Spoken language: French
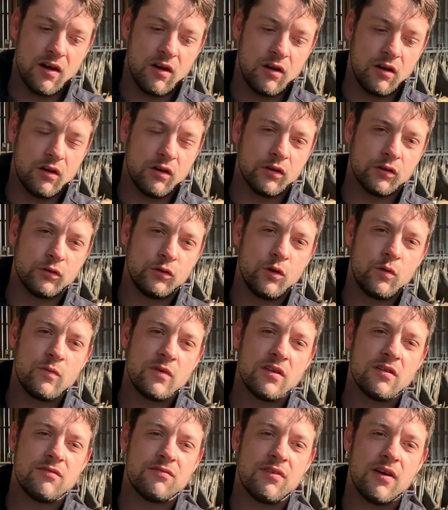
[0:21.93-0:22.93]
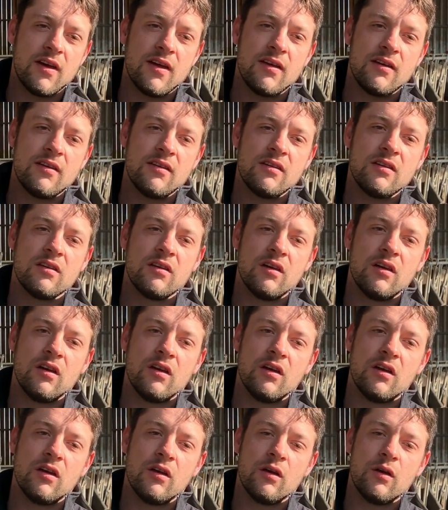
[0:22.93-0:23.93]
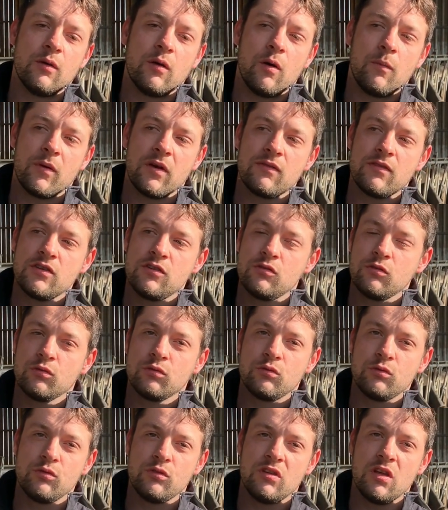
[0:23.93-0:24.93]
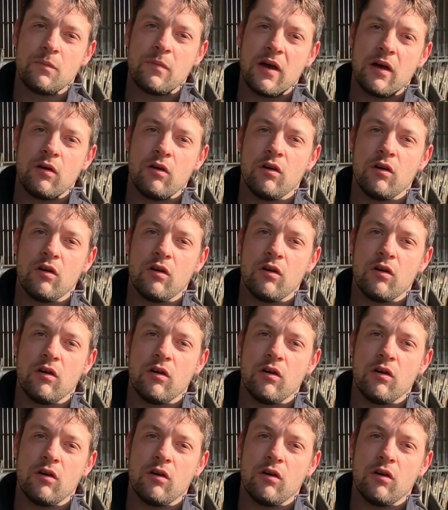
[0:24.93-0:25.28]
En 2020, en prévision du départ en